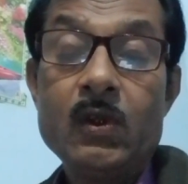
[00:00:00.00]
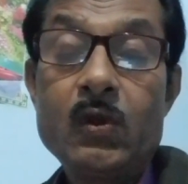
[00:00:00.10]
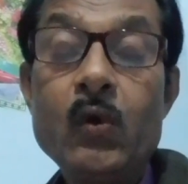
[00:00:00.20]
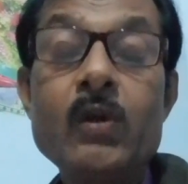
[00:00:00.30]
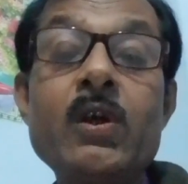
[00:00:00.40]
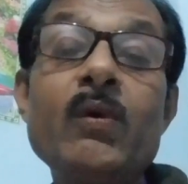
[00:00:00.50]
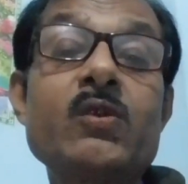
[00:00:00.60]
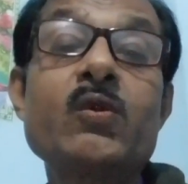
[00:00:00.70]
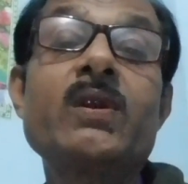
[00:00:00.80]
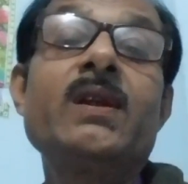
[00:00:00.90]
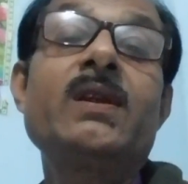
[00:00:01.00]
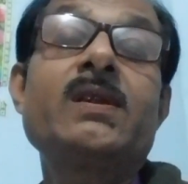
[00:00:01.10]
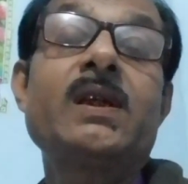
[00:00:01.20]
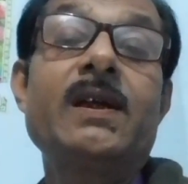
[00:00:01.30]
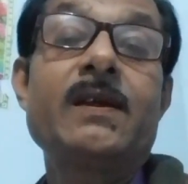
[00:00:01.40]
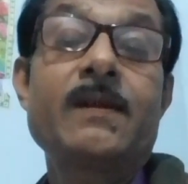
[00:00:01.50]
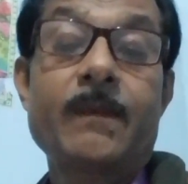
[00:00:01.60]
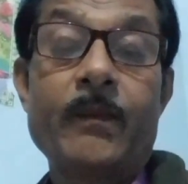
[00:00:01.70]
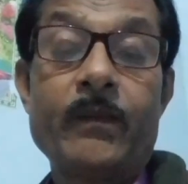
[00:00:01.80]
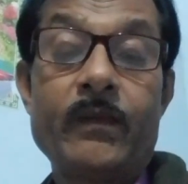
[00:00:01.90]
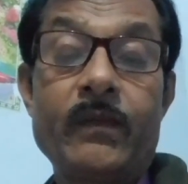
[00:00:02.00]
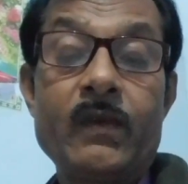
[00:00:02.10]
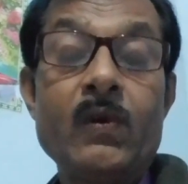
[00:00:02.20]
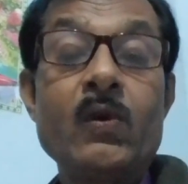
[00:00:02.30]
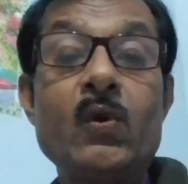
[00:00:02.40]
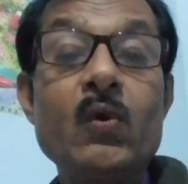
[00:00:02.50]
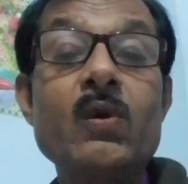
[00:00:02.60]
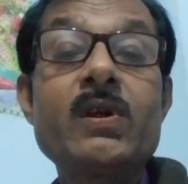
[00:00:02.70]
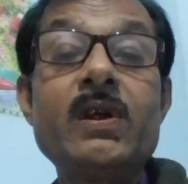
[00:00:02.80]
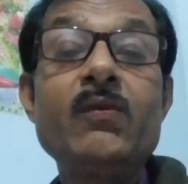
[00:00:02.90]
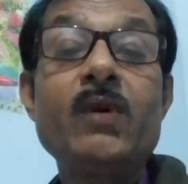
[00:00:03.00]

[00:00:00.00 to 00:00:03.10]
क्योंकि वह स्वतंत्र है क्योंकि